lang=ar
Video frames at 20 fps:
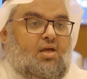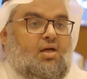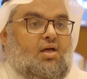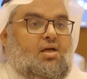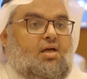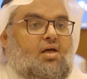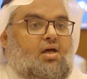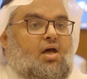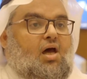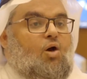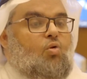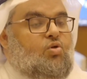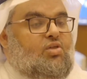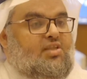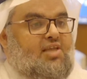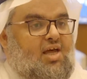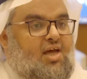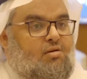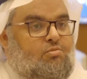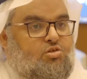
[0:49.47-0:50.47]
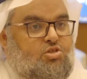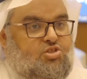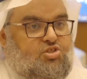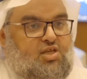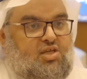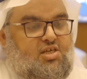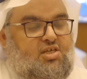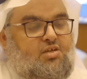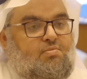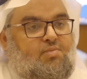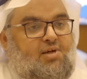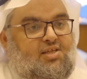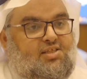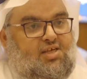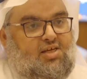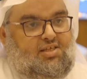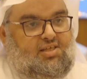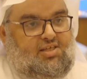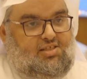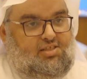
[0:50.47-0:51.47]
آه، أو التعامل الصحيح مع
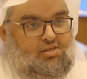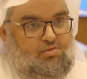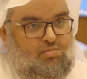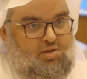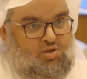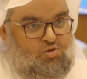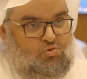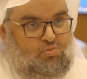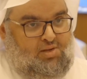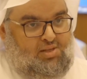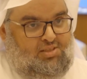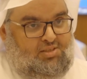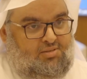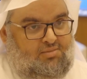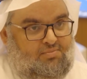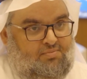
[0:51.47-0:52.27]
تقنية المعلومات